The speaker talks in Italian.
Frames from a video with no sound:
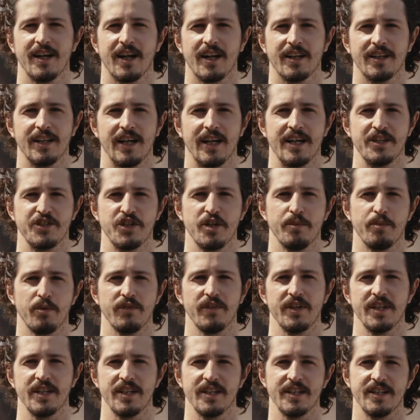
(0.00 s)
cartacei
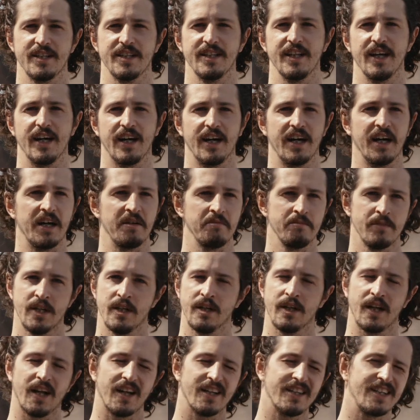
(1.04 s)
provenienti da
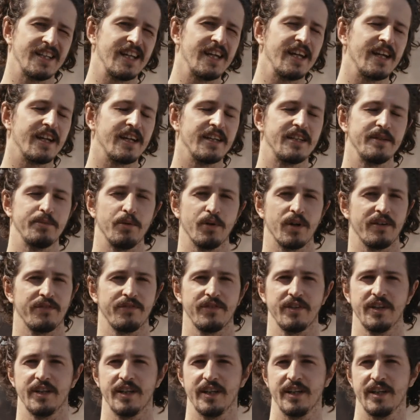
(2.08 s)
cartiere,
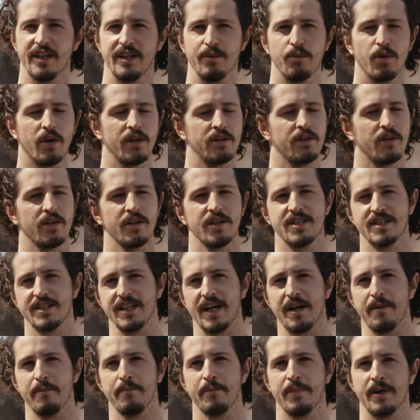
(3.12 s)
tipografie, laboratori di
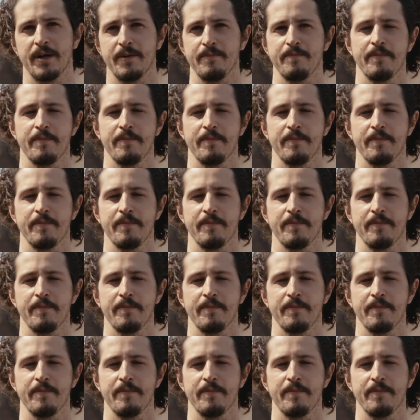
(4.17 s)
stampa.